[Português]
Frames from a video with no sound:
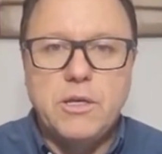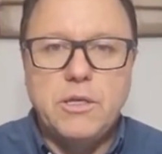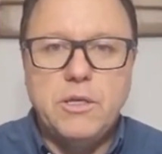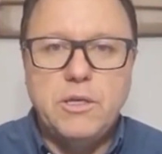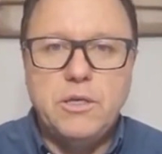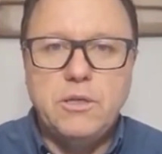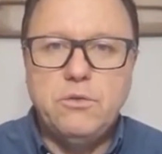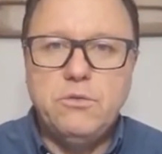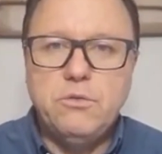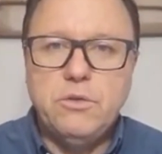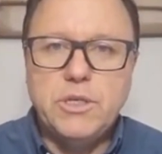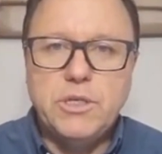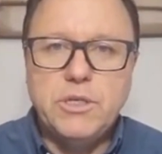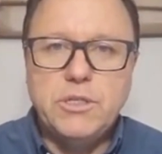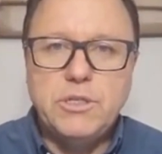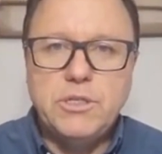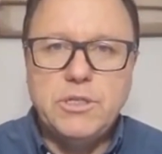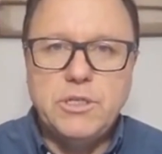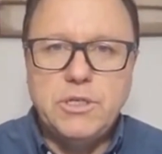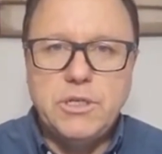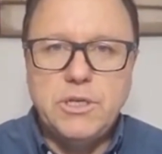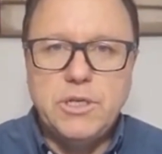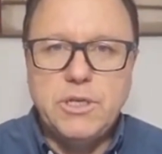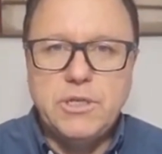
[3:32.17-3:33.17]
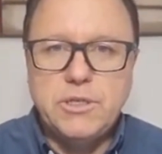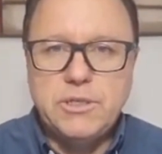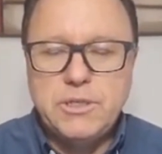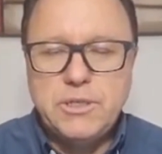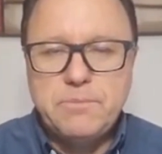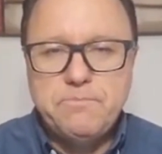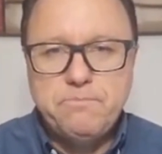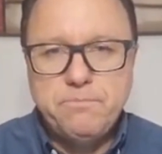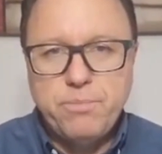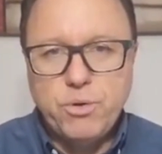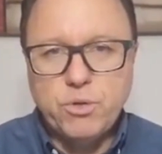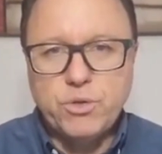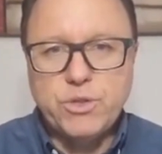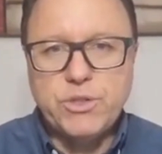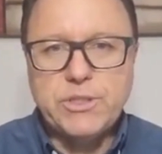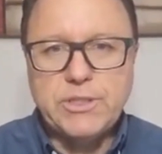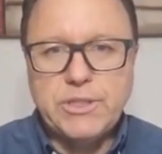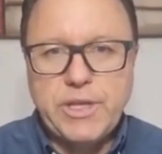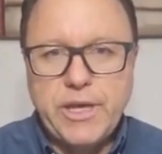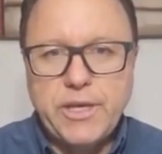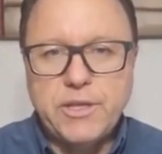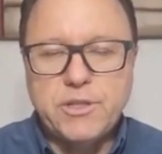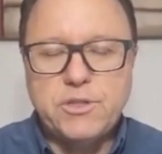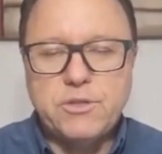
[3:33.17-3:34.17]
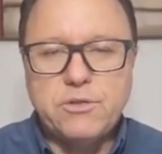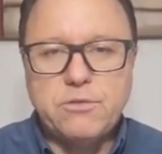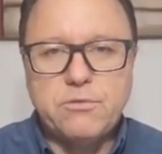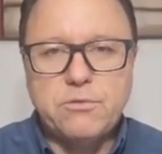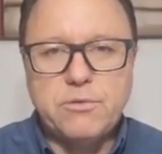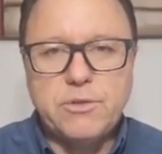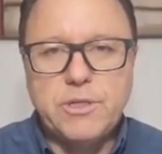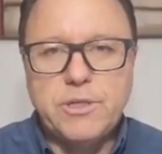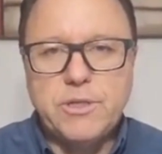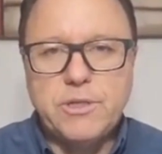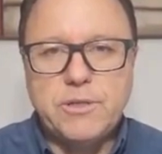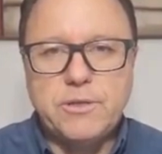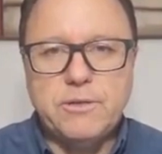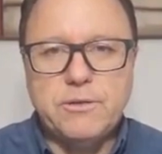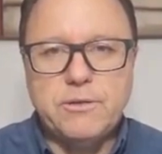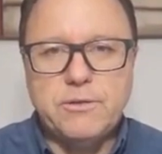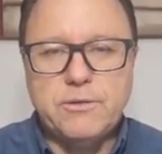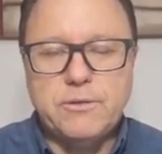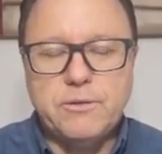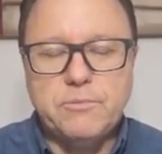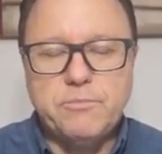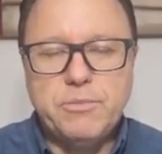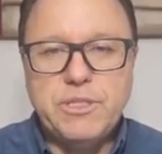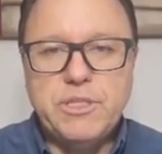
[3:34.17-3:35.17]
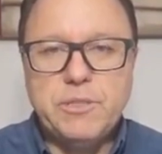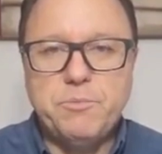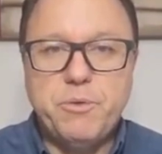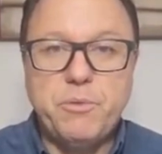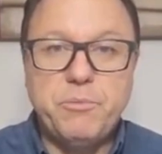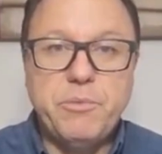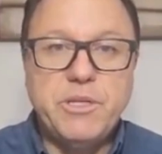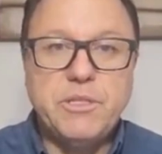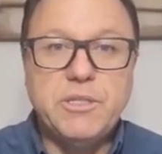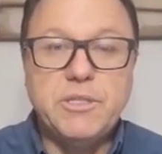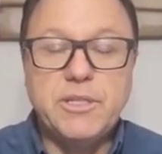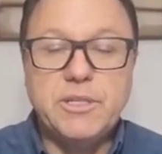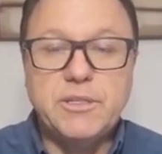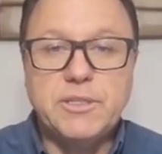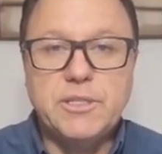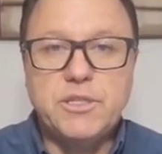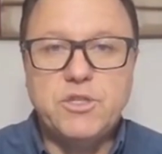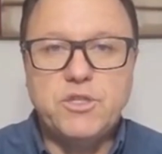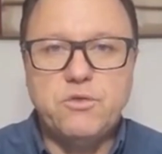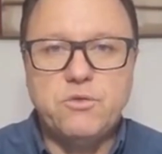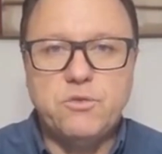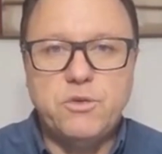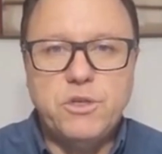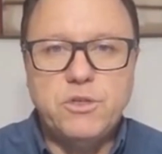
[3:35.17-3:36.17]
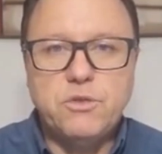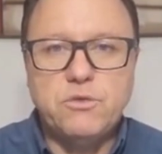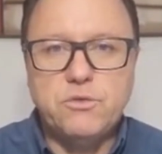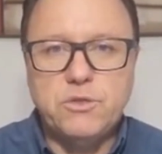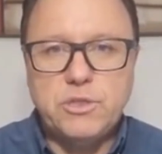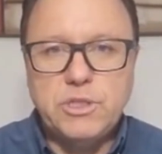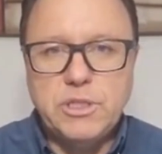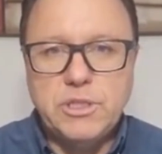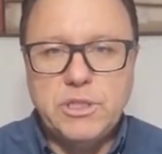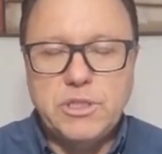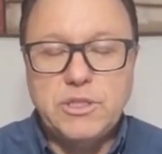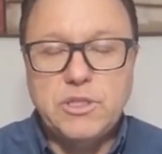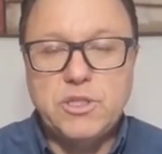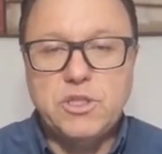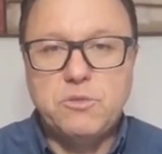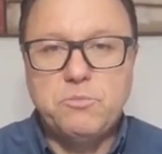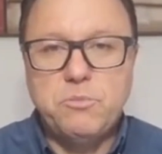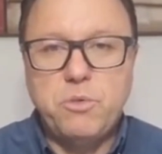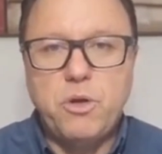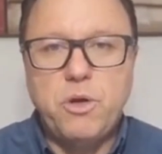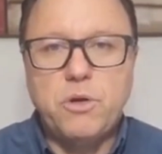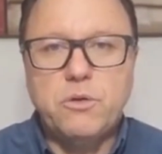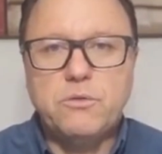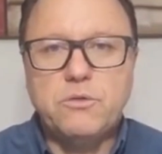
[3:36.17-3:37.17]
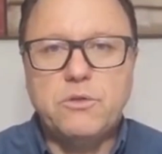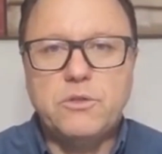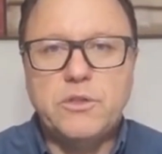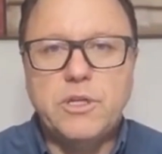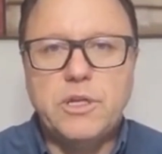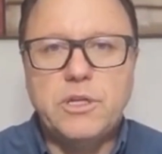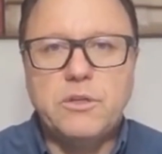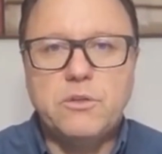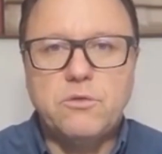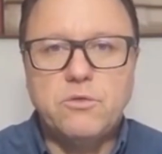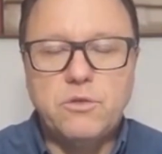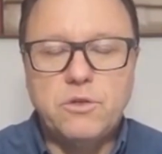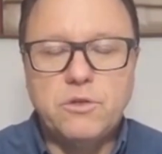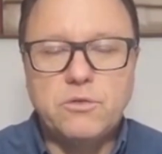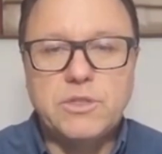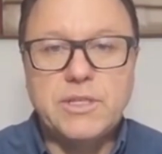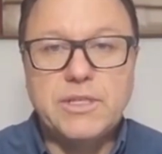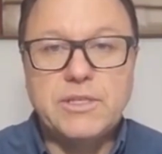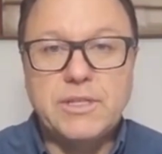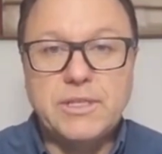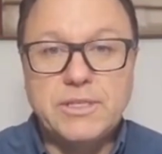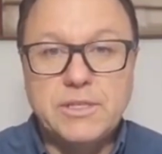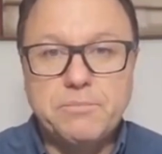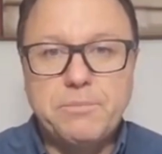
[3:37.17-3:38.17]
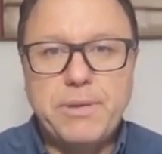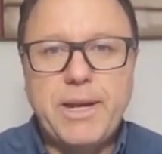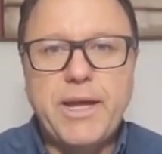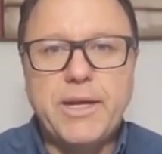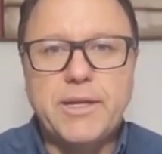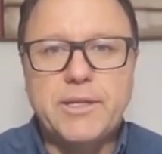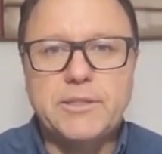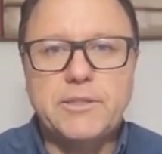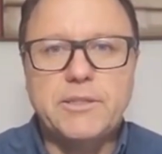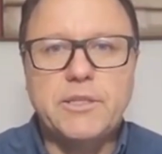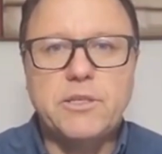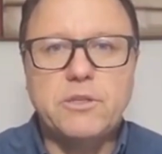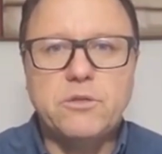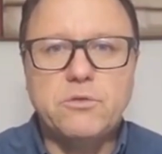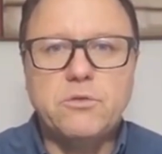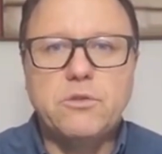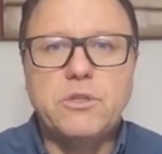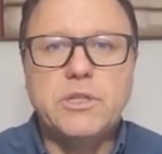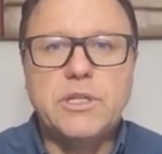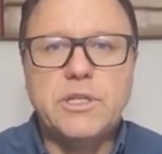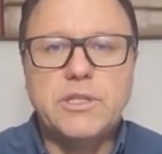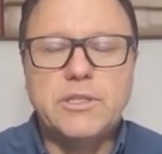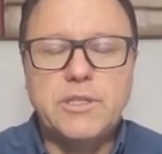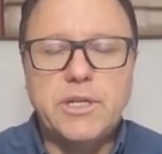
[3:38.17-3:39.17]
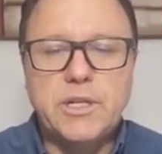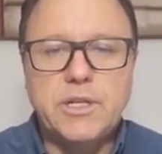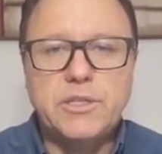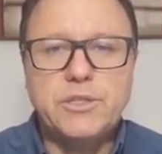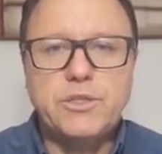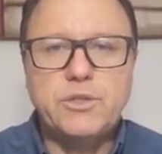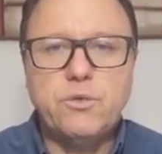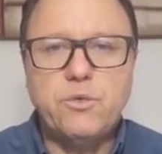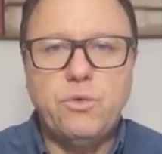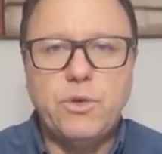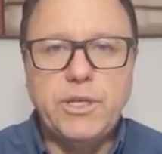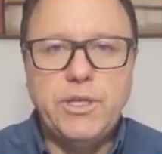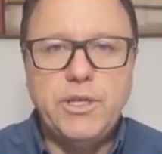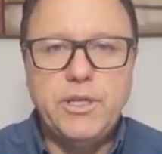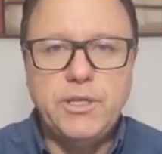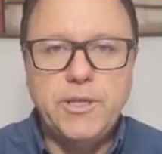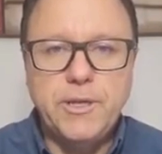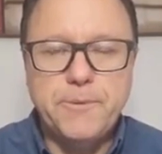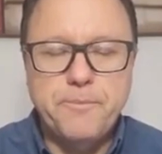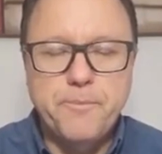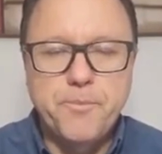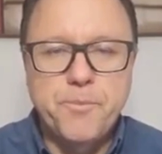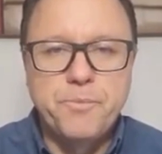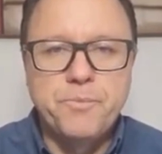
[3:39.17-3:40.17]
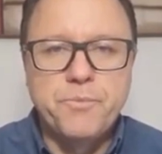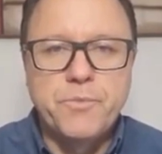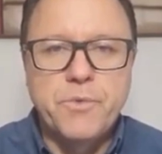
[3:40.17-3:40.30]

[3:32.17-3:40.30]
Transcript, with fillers: E durante esse processo, né, principalmente nas regiões onde esses blocos tectônicos, essas placas tectônicas, elas colidem,